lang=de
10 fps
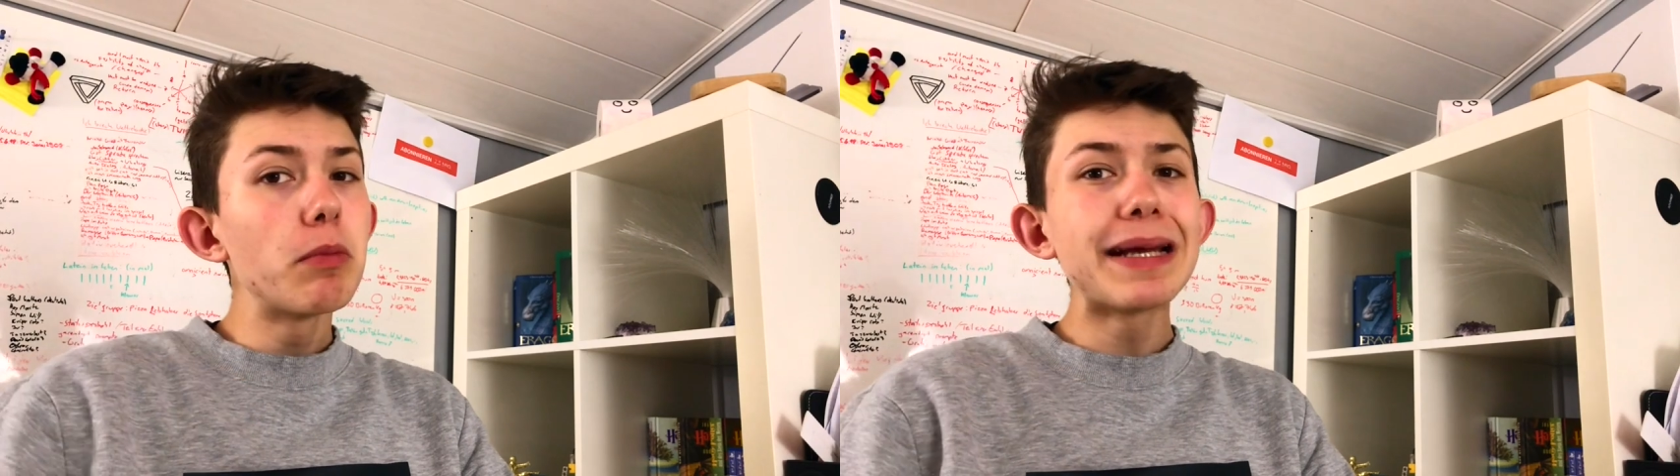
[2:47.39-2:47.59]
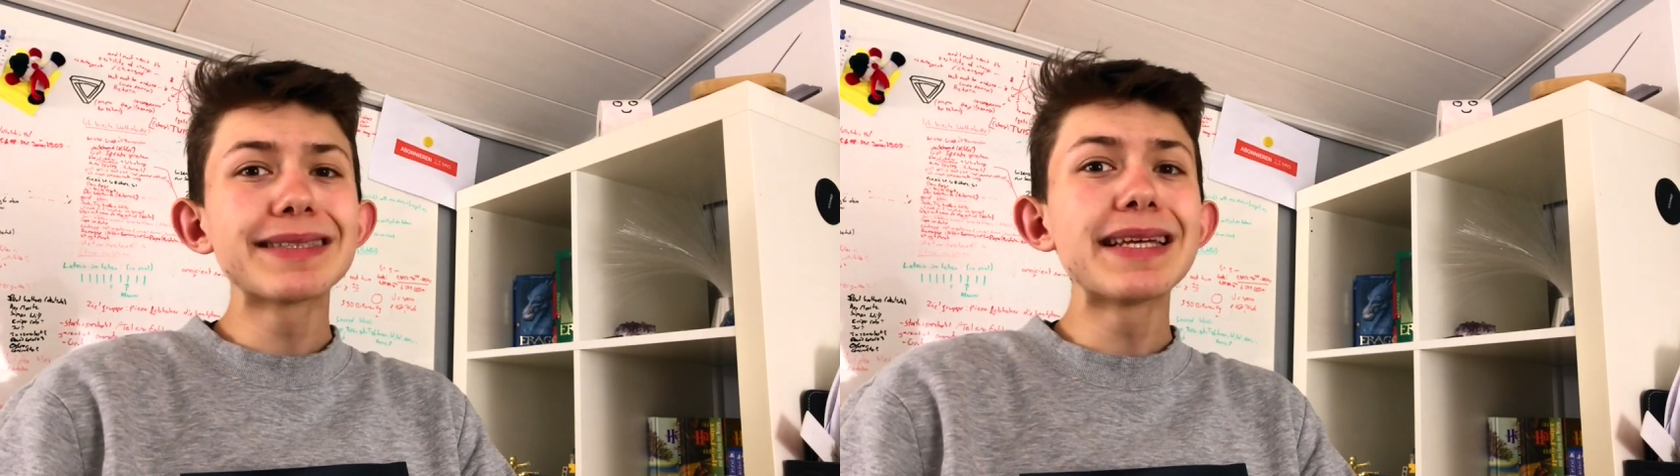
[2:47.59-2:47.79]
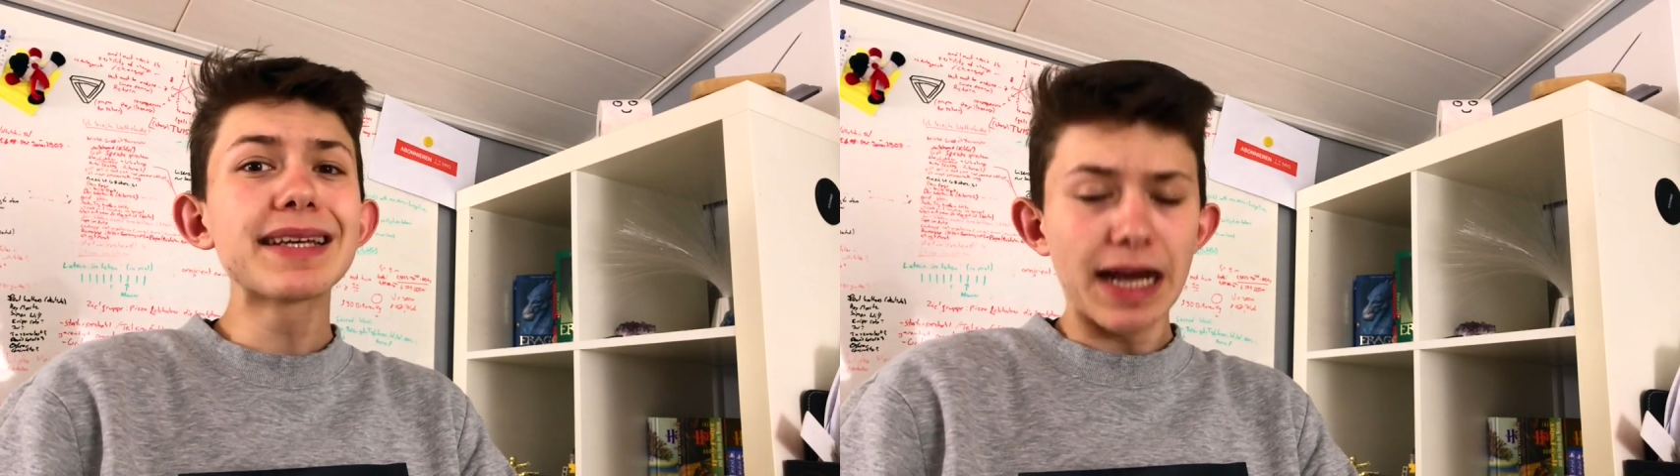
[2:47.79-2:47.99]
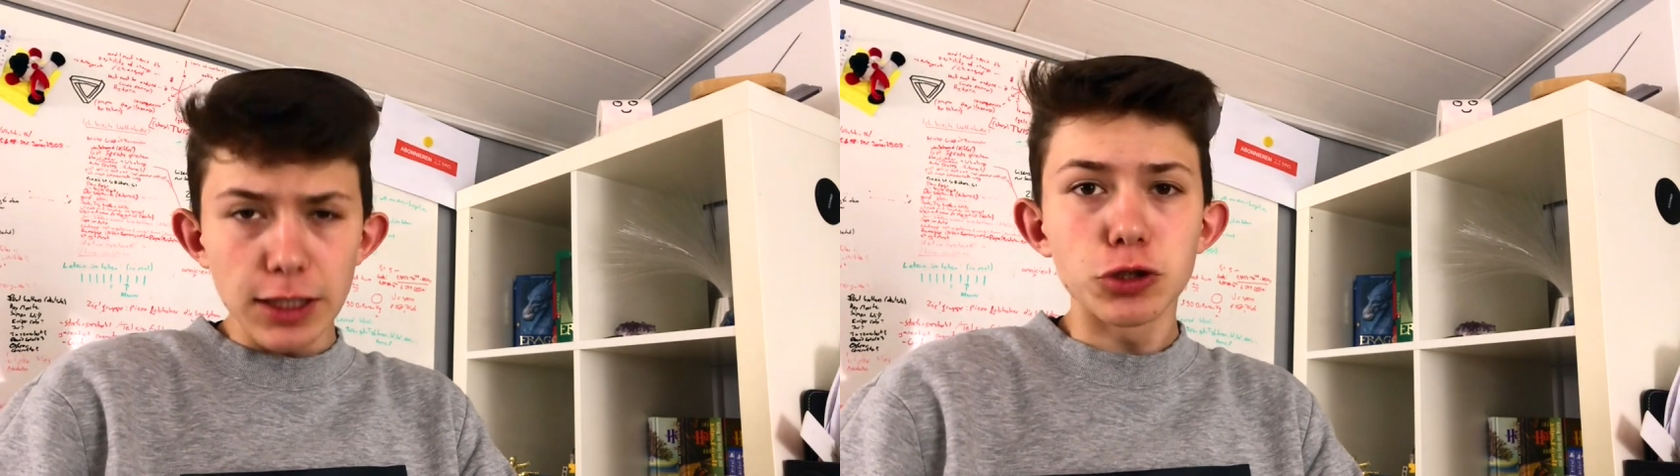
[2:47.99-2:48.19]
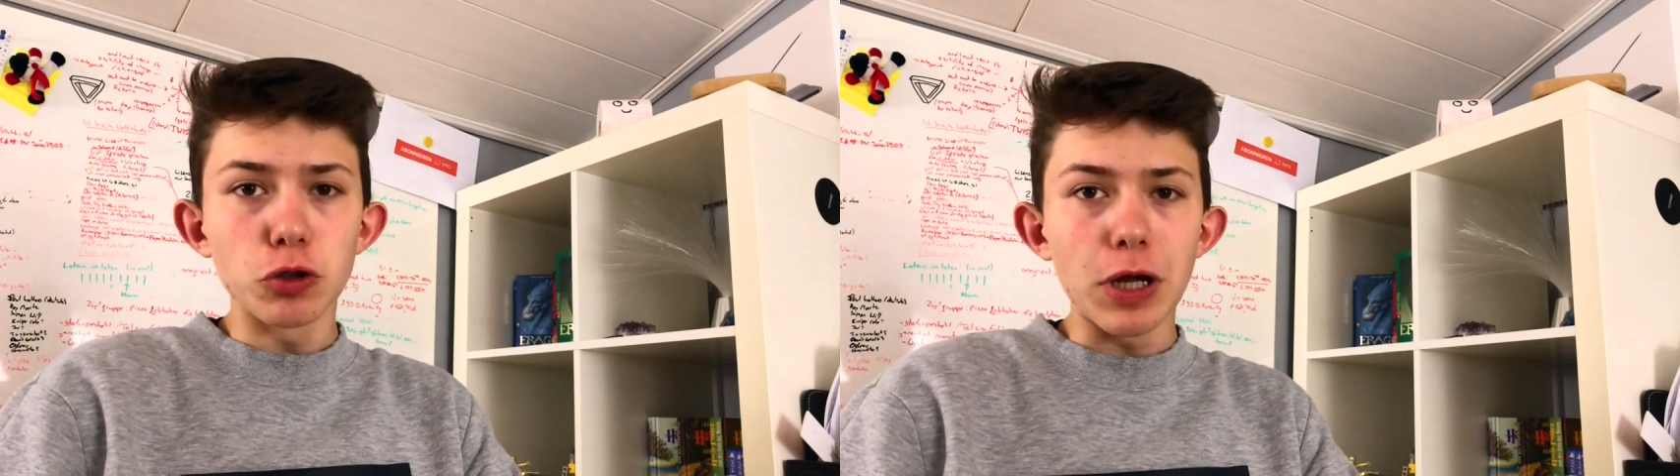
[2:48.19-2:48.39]
ist nicht
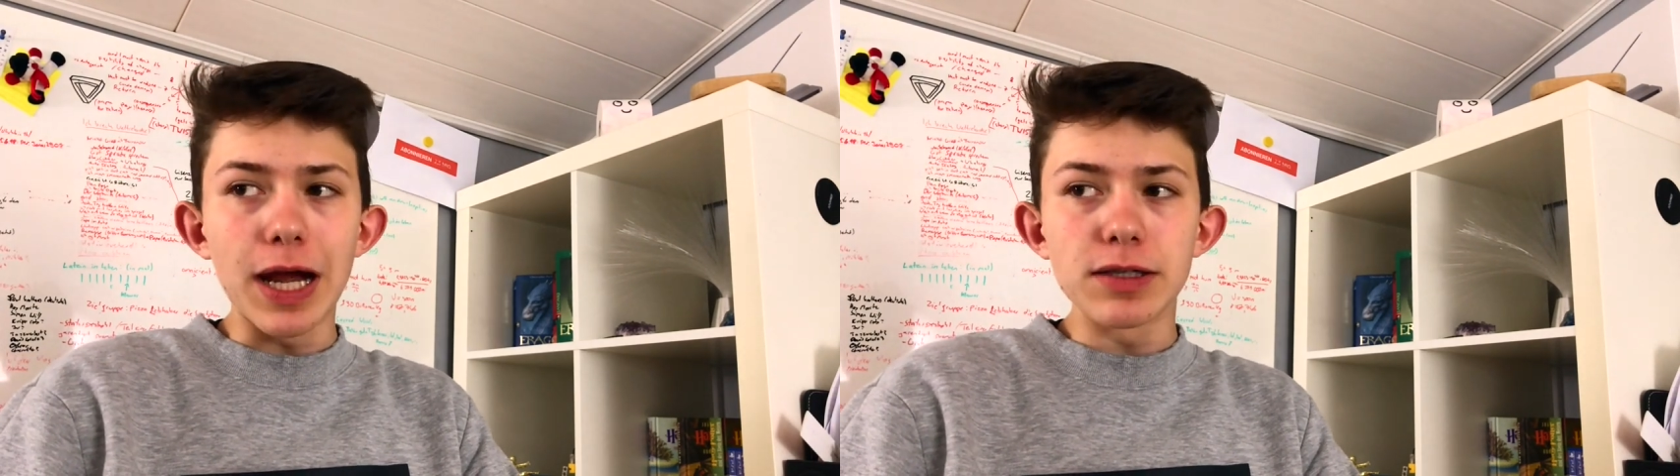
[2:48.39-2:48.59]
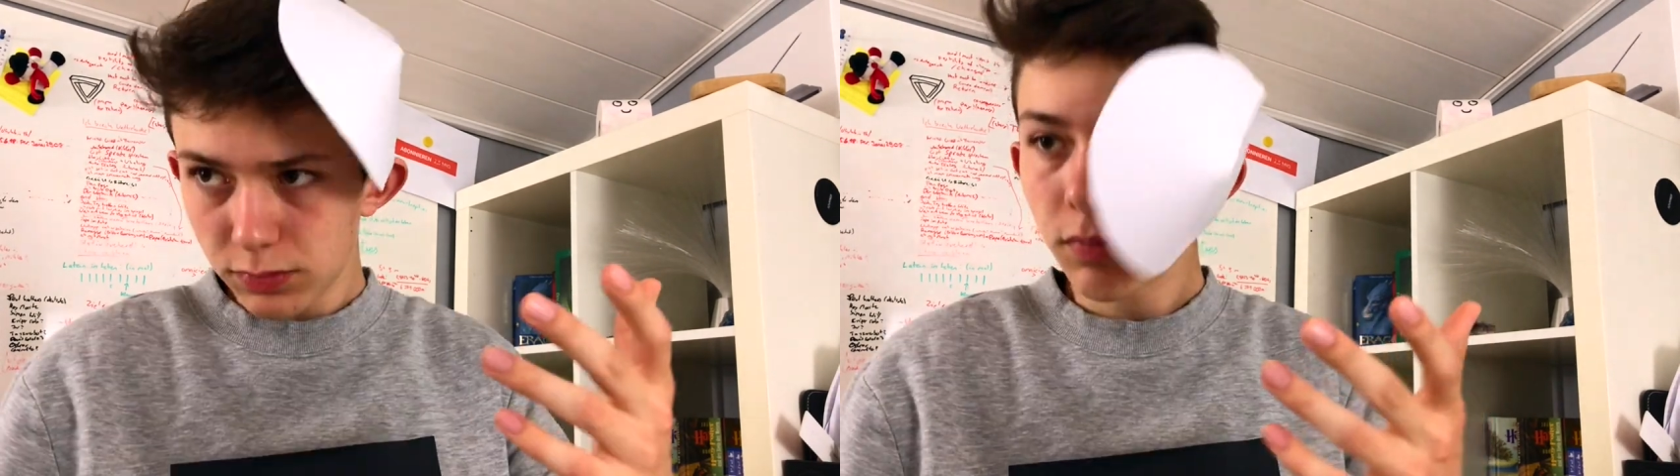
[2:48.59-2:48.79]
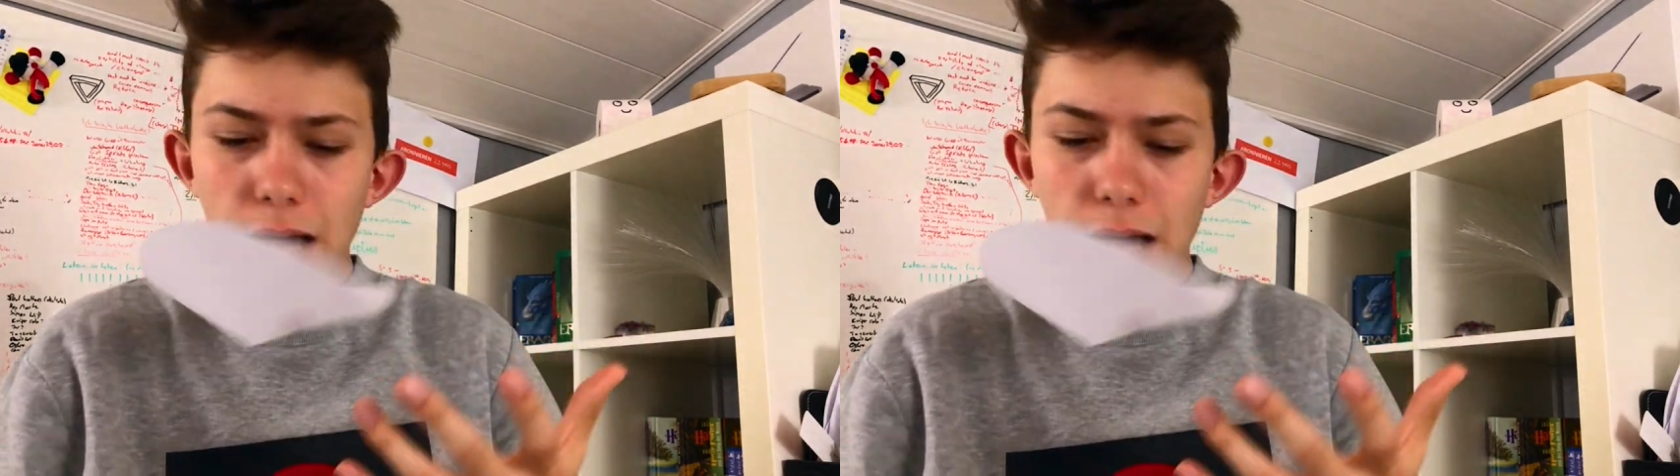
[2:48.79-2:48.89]
ganz so nice.